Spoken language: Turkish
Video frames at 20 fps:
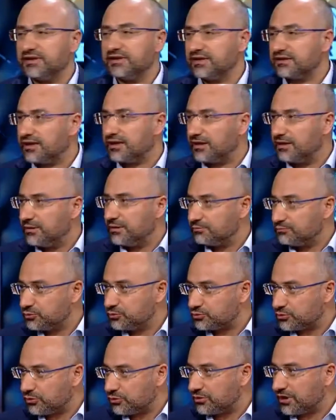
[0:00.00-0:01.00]
Ya da bu
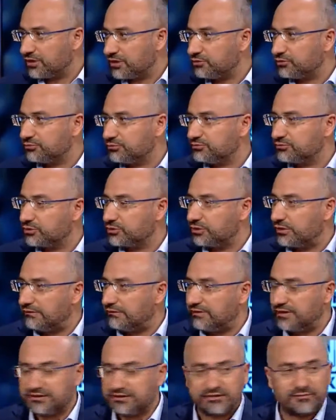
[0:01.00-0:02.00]
son kayyum
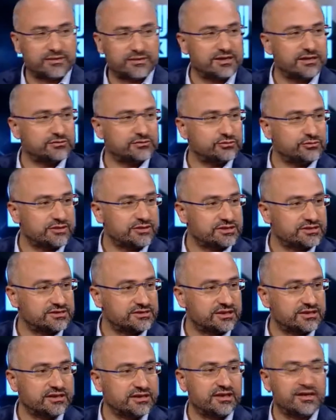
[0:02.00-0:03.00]
görevlendirmeleri
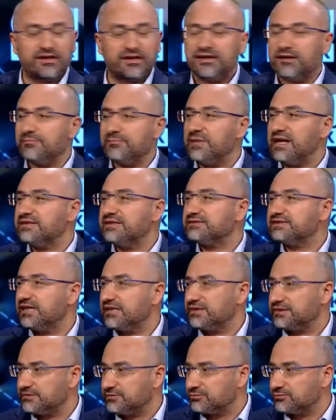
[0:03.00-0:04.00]
sürecinde de benzer